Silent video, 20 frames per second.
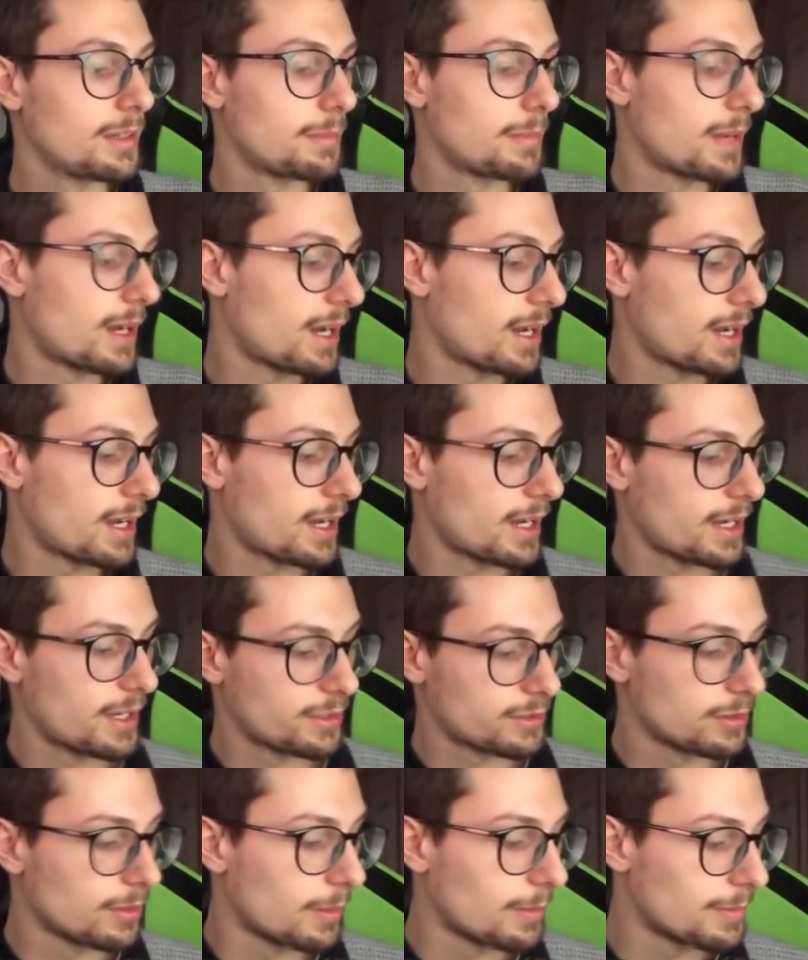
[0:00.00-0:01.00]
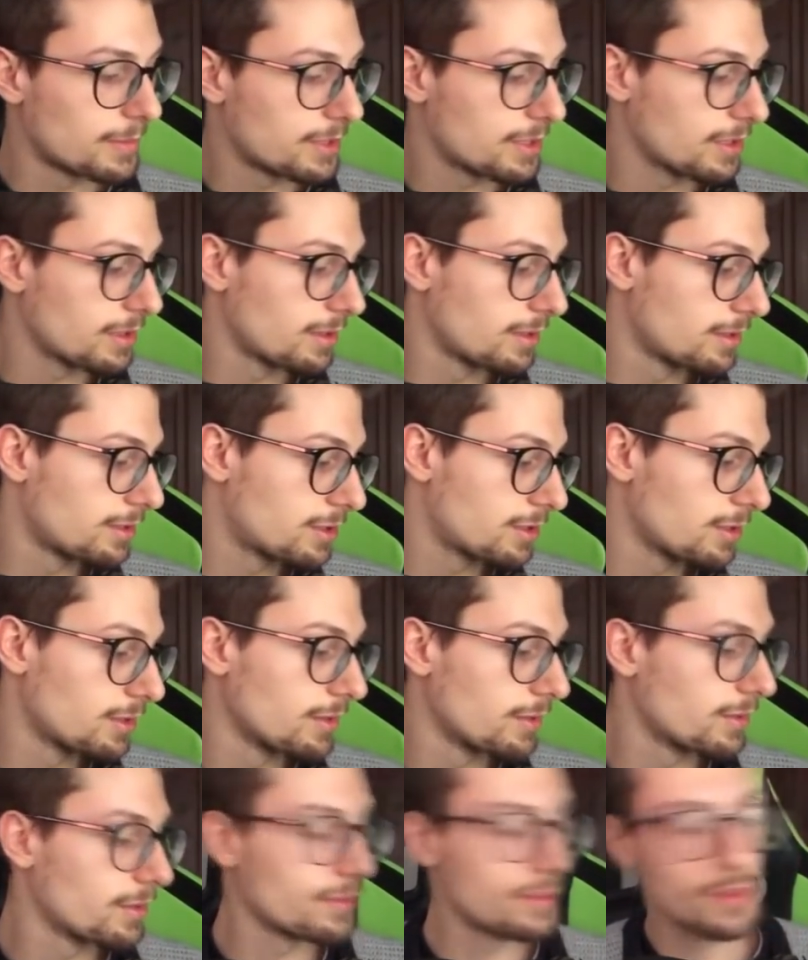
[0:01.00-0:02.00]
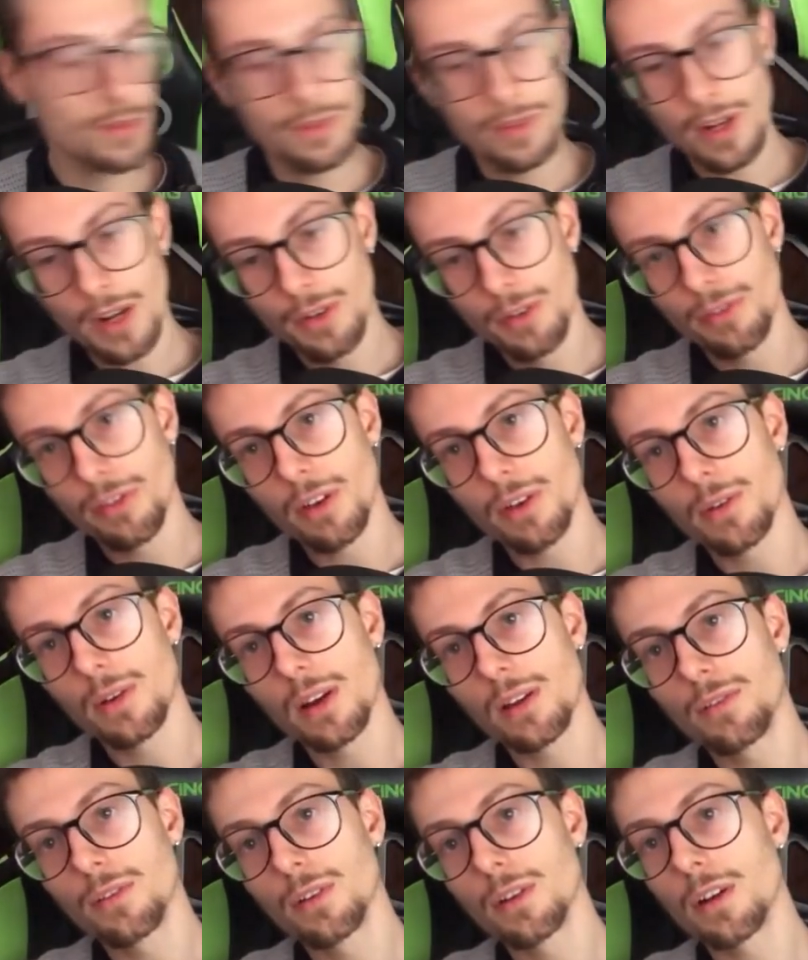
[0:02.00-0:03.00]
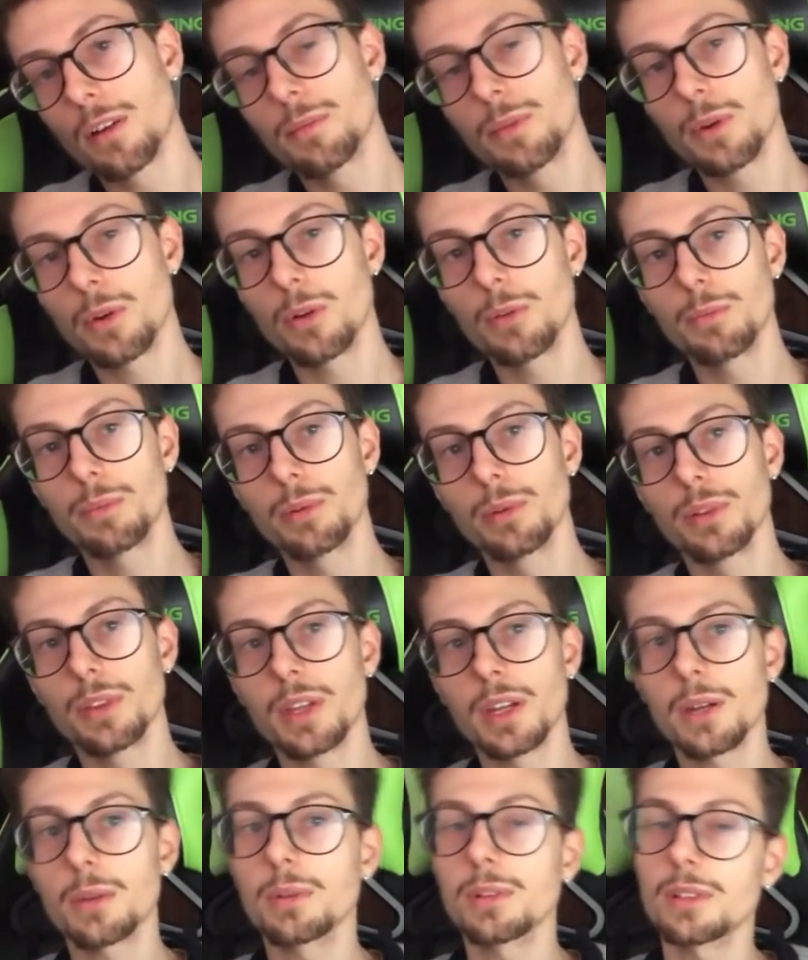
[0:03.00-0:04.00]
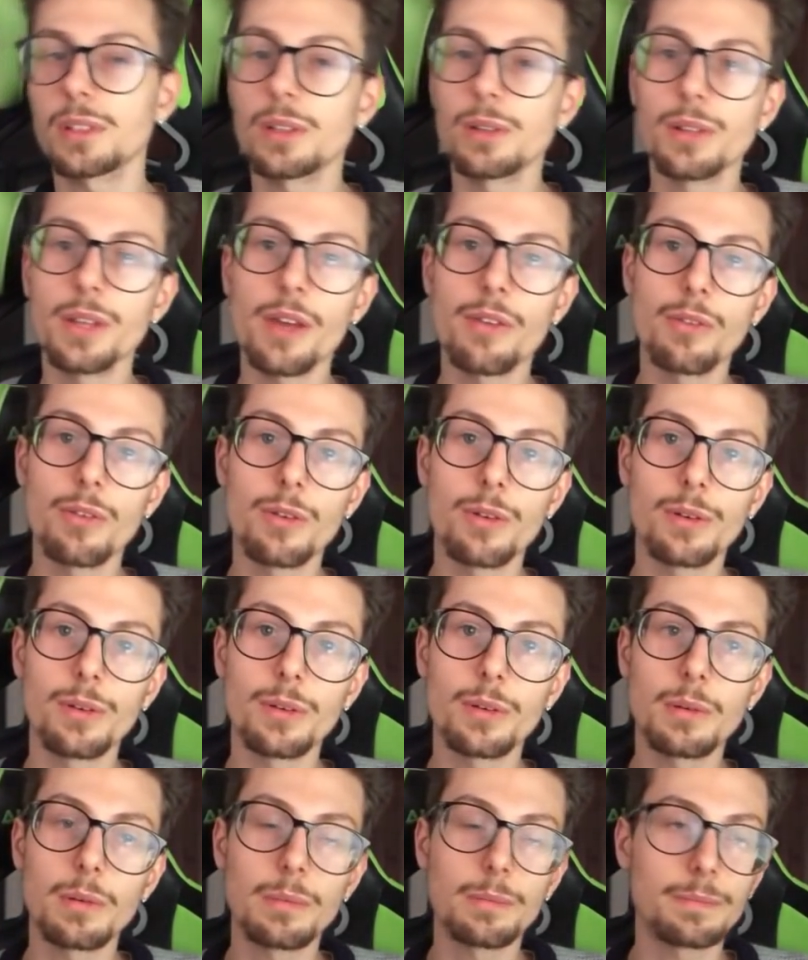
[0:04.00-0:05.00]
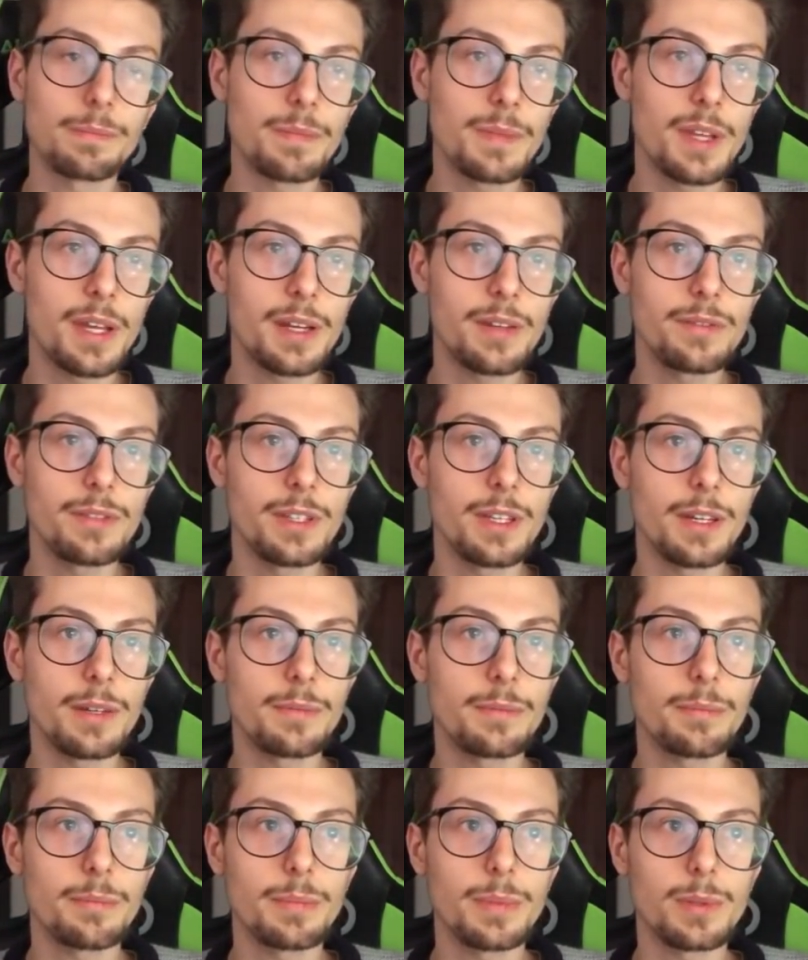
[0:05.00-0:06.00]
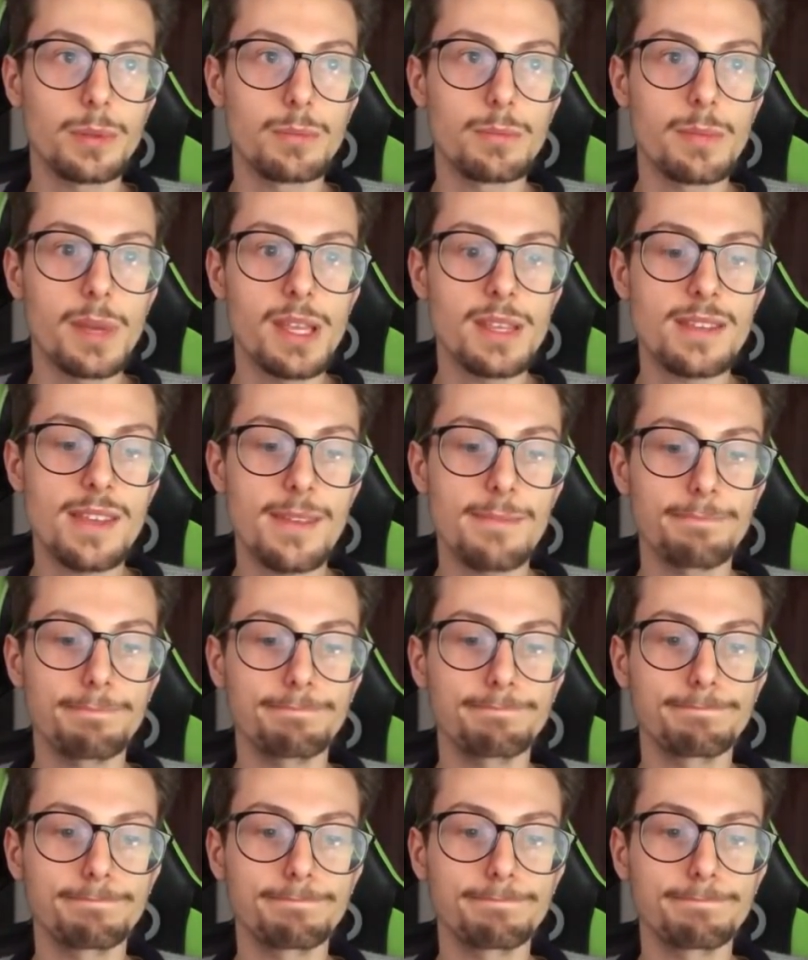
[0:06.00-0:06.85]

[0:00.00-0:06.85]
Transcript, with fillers: ma insomma ci, ci do, dovranno fare un lavoro al mio computer e quindi lo devo dare via per un mese,